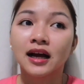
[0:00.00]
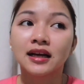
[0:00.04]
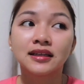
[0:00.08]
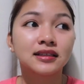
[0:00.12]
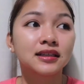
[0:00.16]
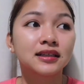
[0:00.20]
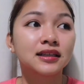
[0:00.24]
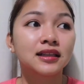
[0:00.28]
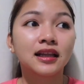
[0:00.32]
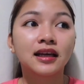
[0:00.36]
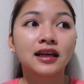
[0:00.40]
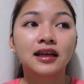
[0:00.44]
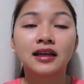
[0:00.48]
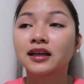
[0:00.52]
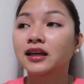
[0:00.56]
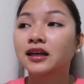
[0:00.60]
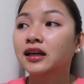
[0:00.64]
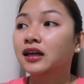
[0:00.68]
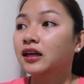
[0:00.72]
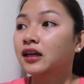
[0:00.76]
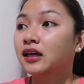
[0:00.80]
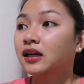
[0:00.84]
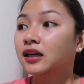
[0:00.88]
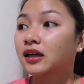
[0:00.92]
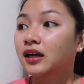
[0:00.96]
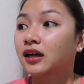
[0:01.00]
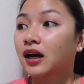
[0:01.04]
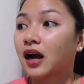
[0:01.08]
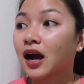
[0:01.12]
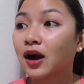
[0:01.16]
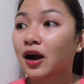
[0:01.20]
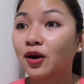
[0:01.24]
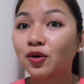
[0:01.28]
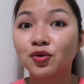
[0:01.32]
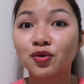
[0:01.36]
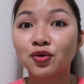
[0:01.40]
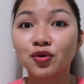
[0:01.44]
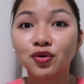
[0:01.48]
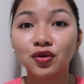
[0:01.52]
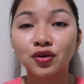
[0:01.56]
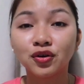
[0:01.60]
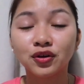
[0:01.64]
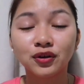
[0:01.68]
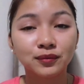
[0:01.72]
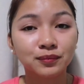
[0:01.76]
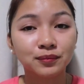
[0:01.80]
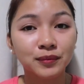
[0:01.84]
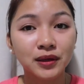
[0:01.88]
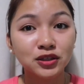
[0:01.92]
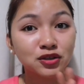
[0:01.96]
As in like, ako,
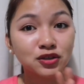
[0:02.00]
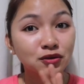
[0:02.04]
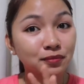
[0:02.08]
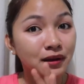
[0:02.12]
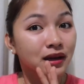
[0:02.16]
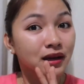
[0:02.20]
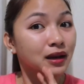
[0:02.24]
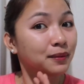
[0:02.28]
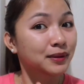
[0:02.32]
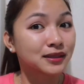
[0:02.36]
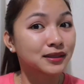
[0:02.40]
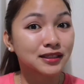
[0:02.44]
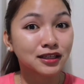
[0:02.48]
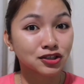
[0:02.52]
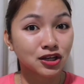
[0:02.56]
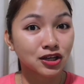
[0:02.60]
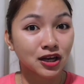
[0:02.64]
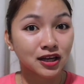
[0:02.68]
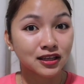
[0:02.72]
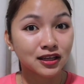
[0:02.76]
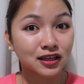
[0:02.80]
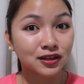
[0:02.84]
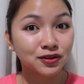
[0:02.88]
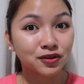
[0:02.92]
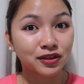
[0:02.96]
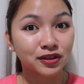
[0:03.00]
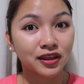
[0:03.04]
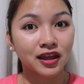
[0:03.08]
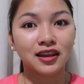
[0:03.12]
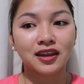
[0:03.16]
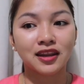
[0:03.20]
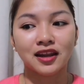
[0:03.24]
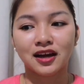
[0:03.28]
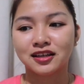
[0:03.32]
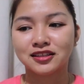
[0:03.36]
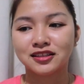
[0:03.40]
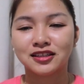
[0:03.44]
medyo malamig sa China noon na, ah.